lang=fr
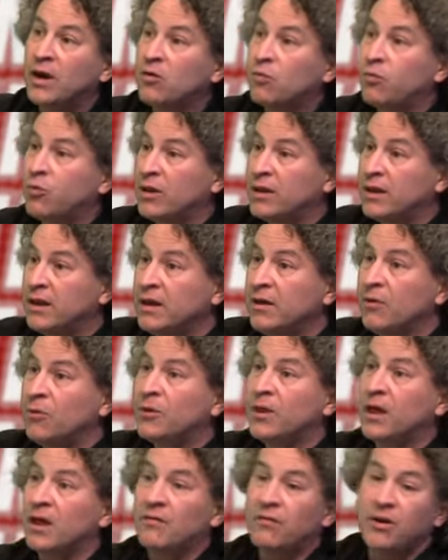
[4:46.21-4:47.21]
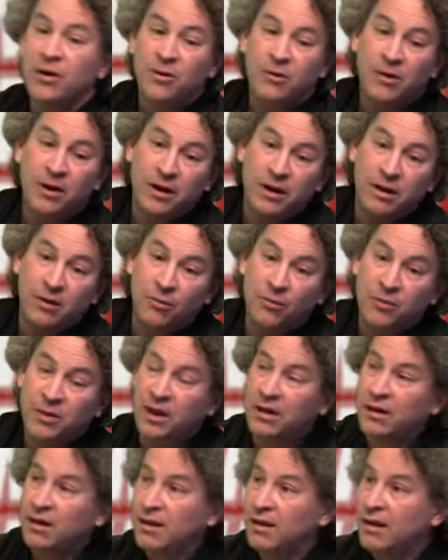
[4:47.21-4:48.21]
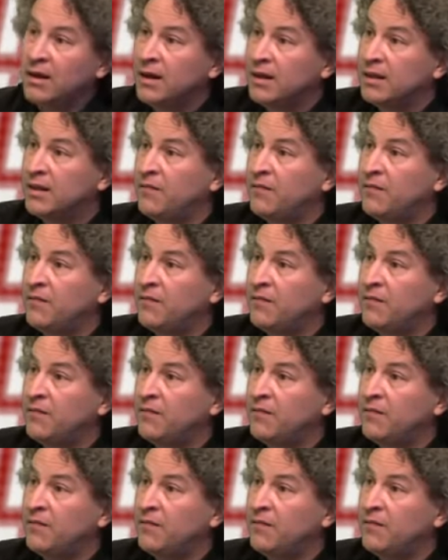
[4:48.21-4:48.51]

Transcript: exploités, aux travailleurs qui ont des,